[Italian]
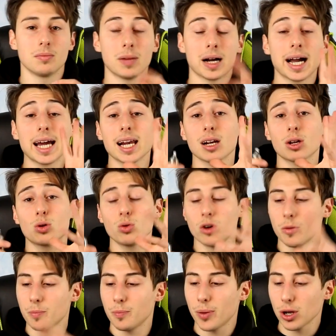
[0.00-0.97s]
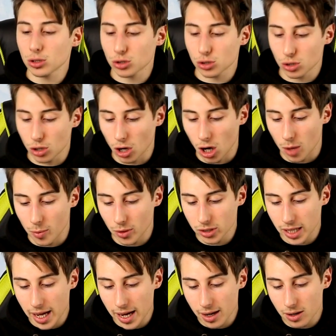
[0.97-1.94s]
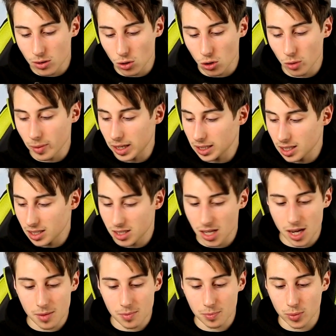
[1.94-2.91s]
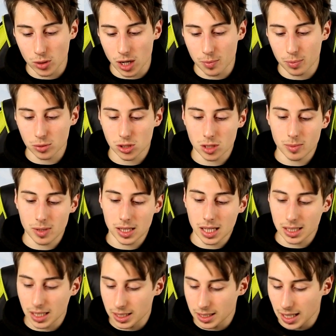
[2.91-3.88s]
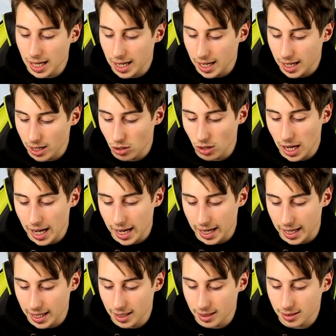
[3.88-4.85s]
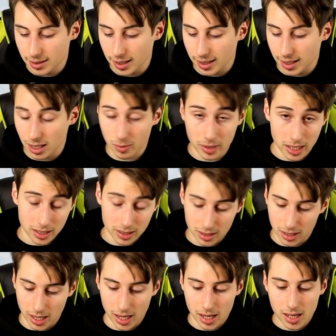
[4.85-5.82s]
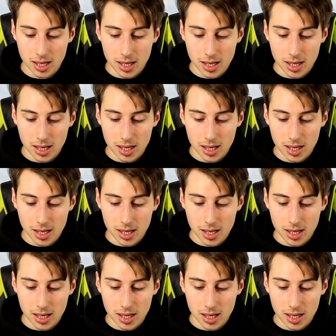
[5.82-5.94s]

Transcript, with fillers: Magari alcune un po' scomode, come ad esempio la possibilità di andare a regolare internamente